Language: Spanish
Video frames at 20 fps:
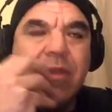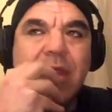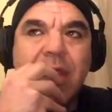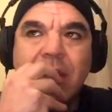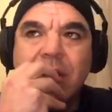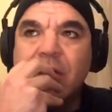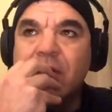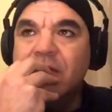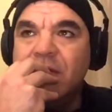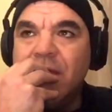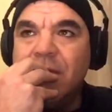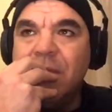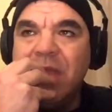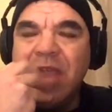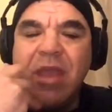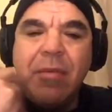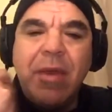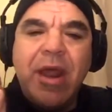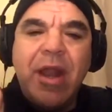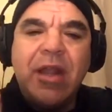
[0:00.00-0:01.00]
no sé, me
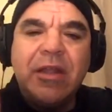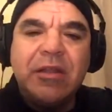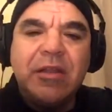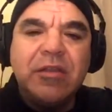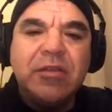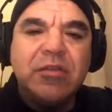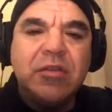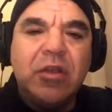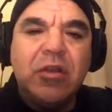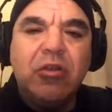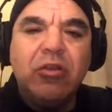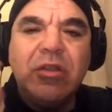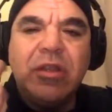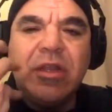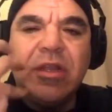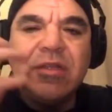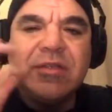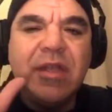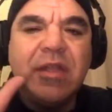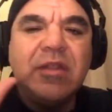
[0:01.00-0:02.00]
llama la atención lo
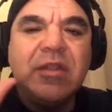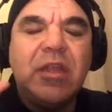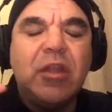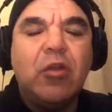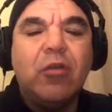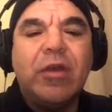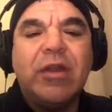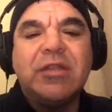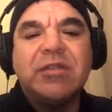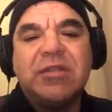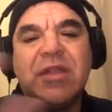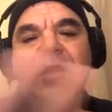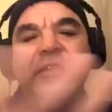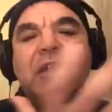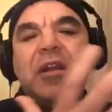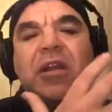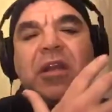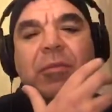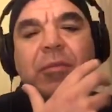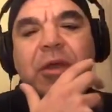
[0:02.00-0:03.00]
interesante y lo versátil
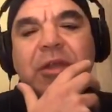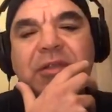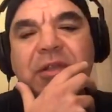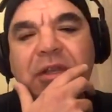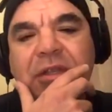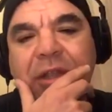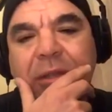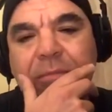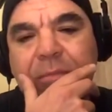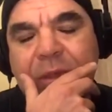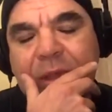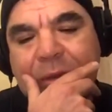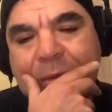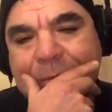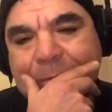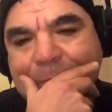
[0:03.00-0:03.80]
que puede ser también.